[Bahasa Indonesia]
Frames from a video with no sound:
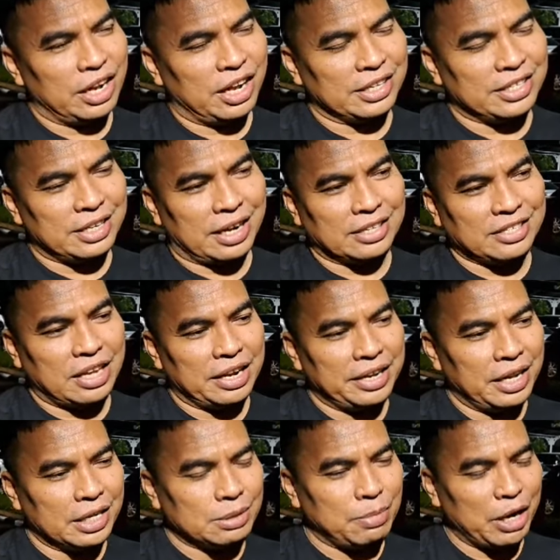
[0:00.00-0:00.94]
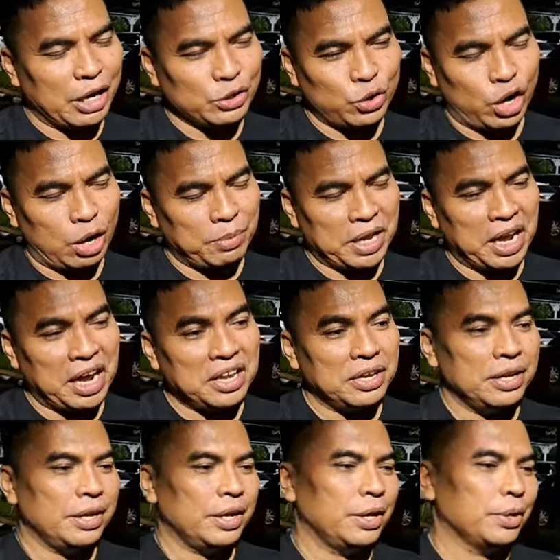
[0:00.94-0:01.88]
kecerdasan dia sebagai seorang
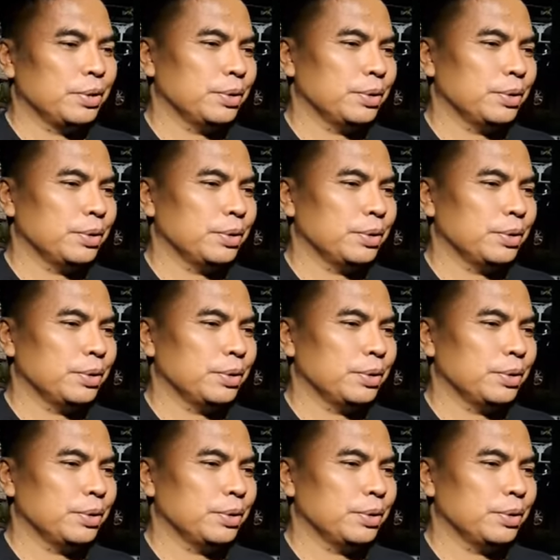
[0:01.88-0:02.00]
penyanyi.